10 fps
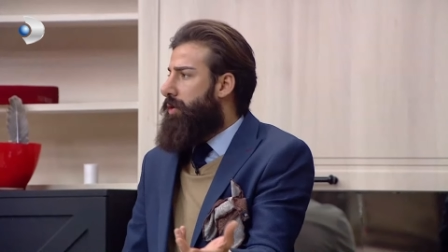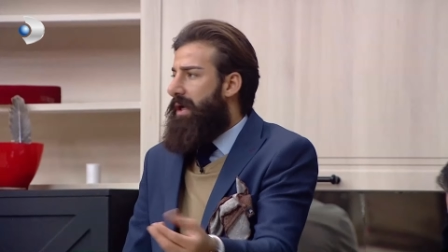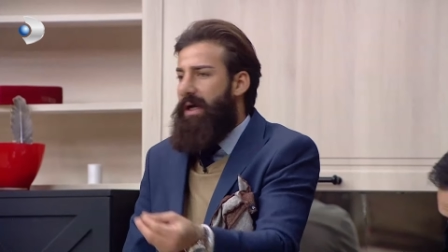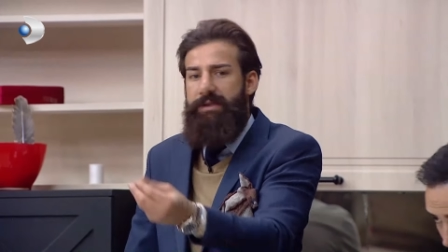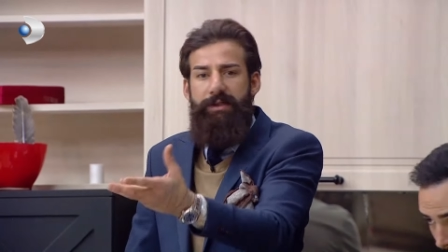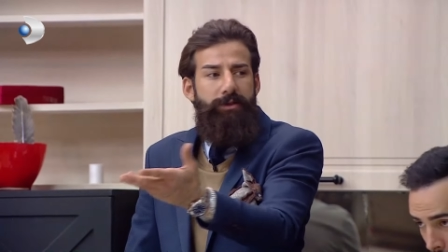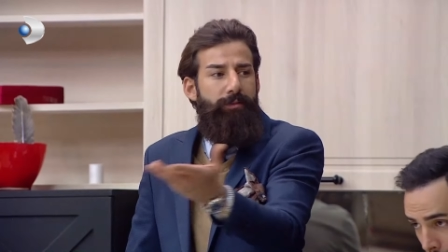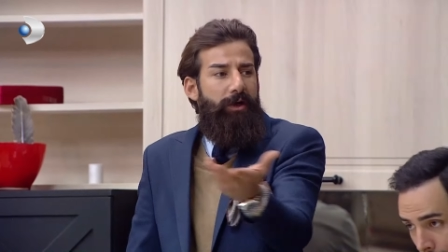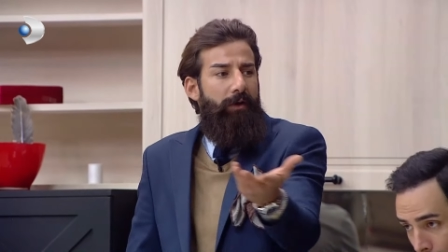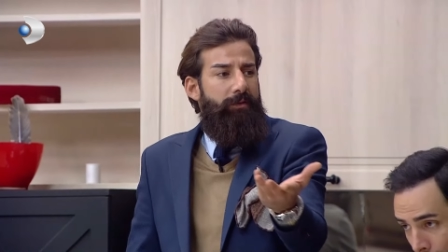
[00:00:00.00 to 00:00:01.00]
Herkesle bir
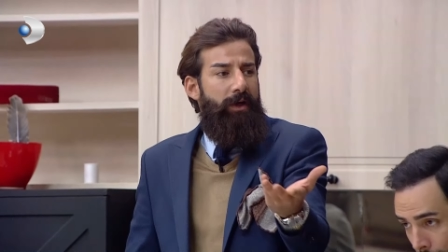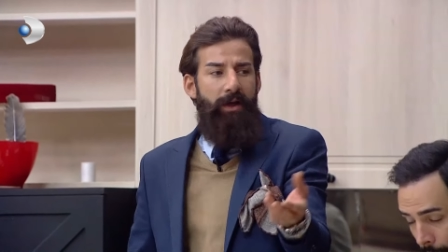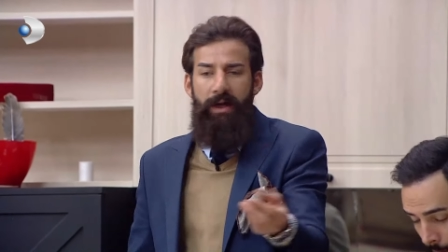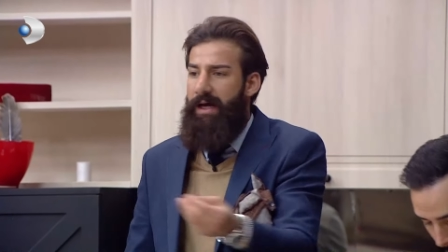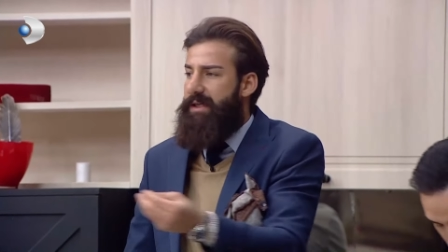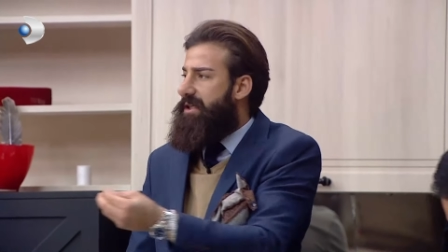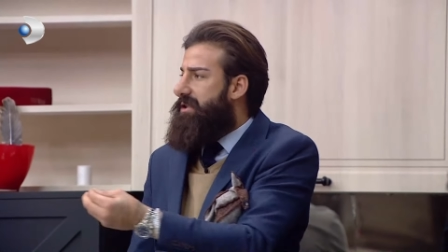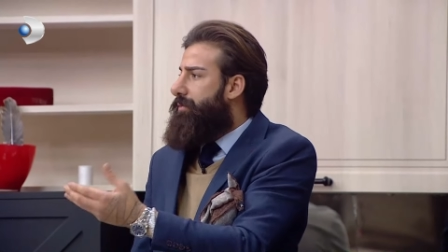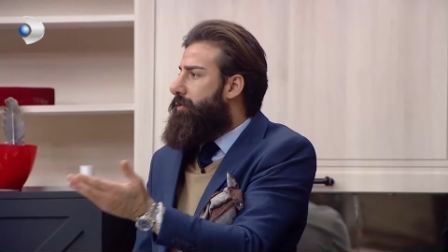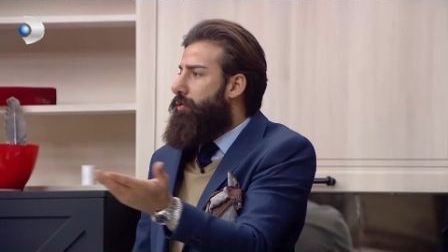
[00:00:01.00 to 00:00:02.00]
kavga,
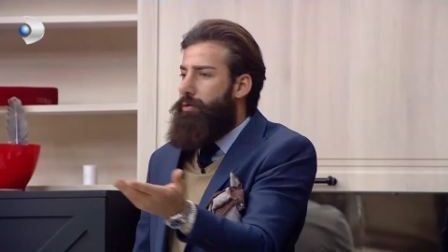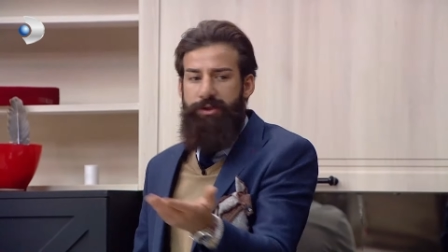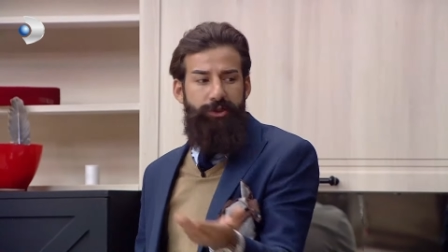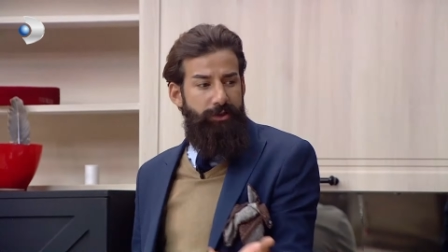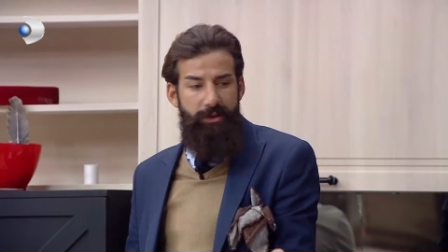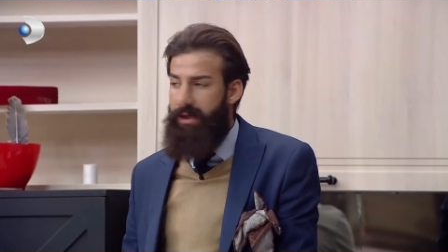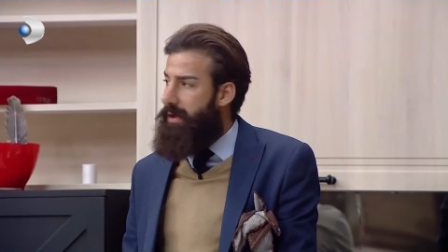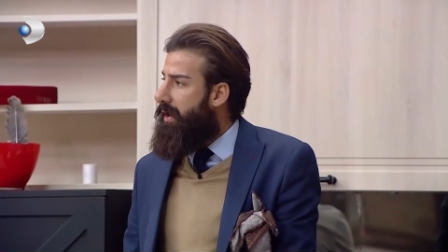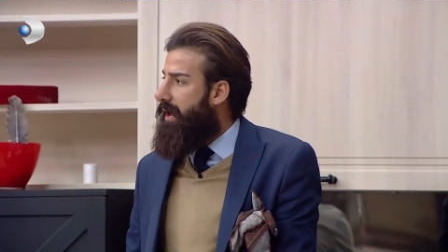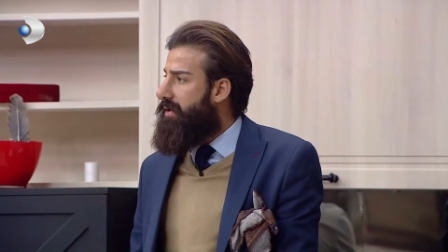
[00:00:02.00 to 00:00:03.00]
herkesle bir diyalog içinde.
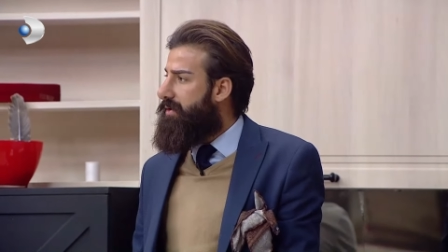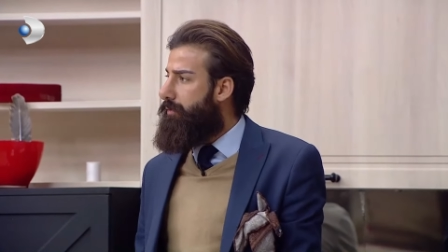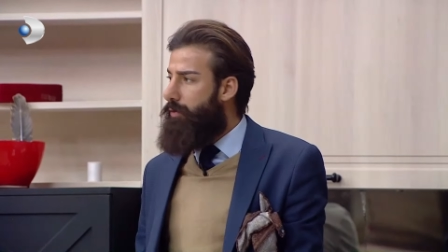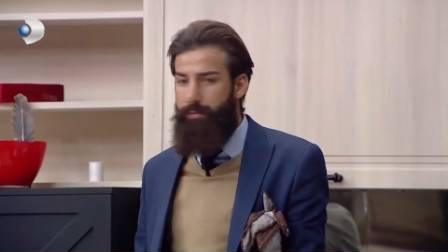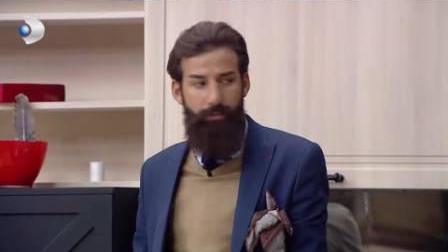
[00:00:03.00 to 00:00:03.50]
Anlatabiliyor muyum?